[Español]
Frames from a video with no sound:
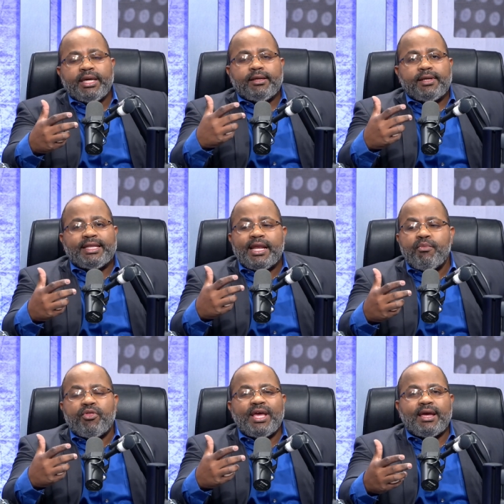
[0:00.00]
y,
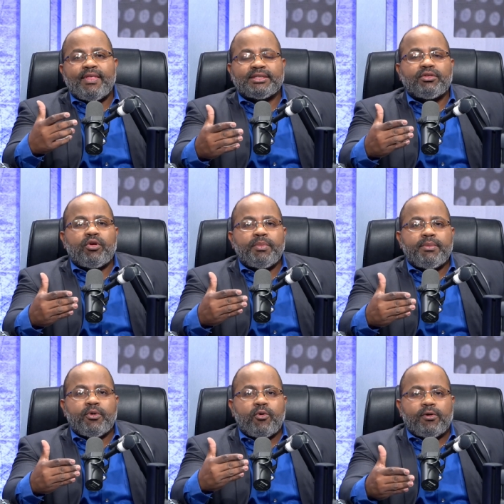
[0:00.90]
tenemos décadas haciendo lo
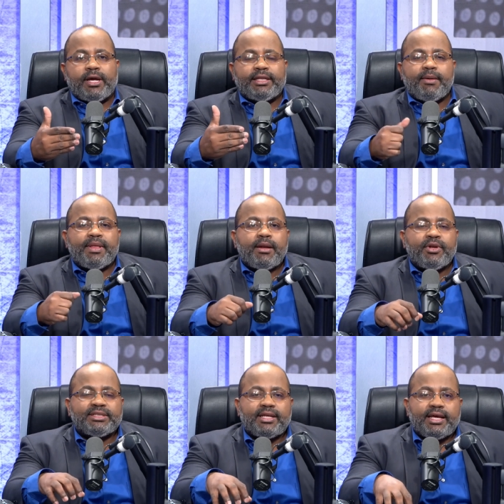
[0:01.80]
mismo con el tema de la
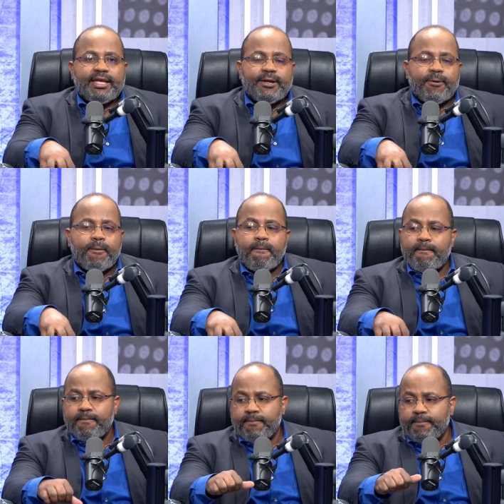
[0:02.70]
violencia de género.
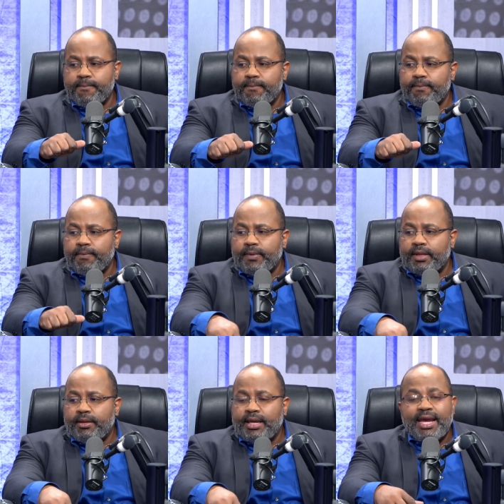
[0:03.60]

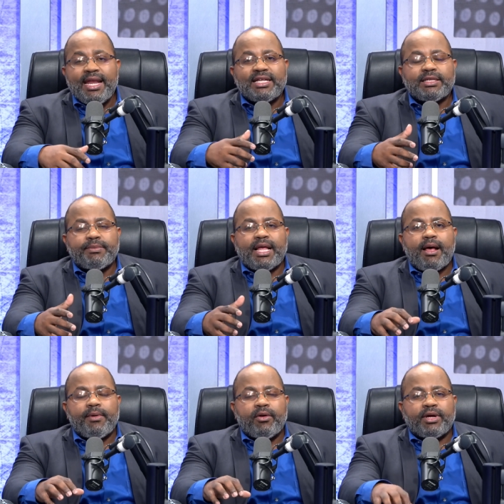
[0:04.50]
Es
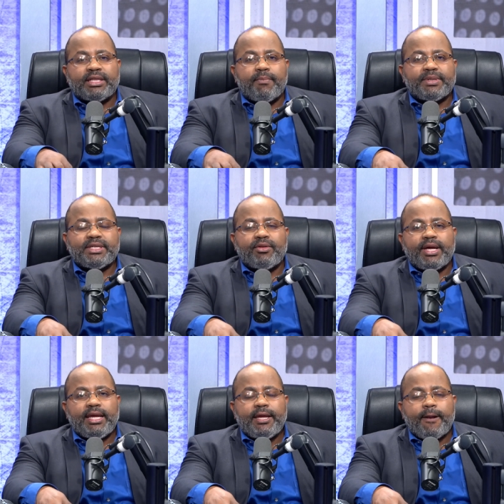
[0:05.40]
inaceptable lo que está
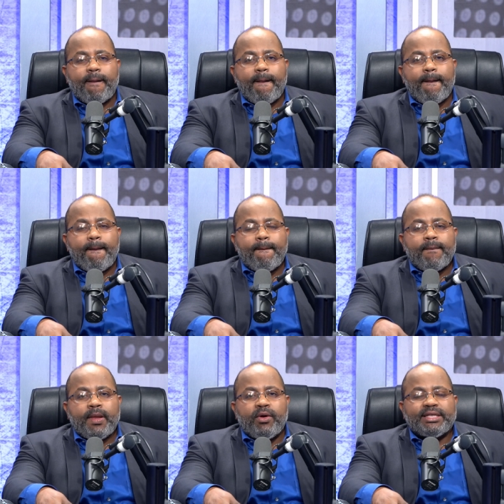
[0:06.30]
pasando aquí
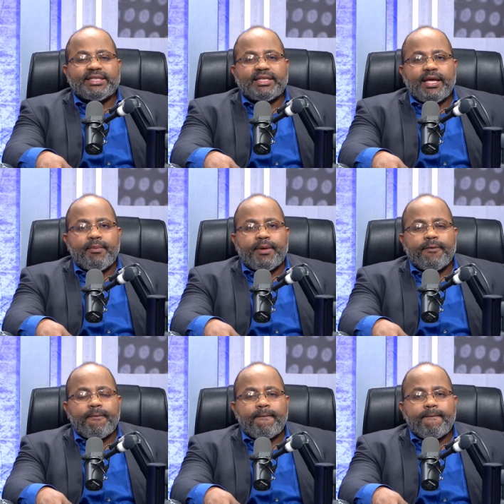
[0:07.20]
con ese tema.